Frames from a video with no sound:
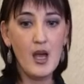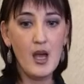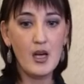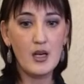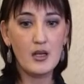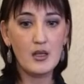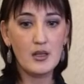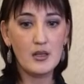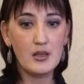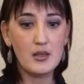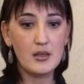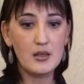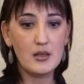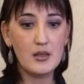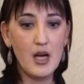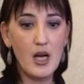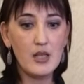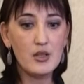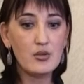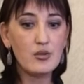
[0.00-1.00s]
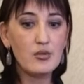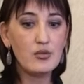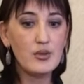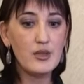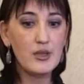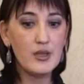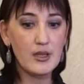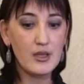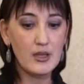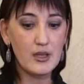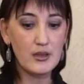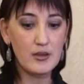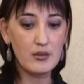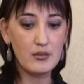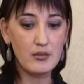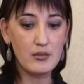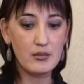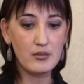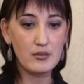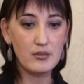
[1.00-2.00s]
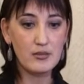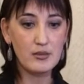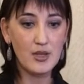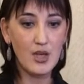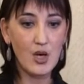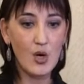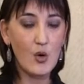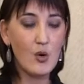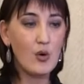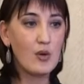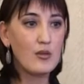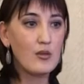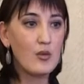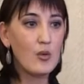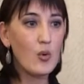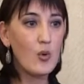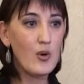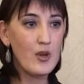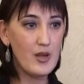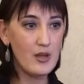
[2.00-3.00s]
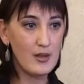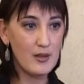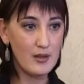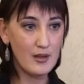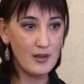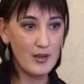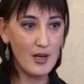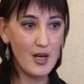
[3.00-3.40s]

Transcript: э, откуда корень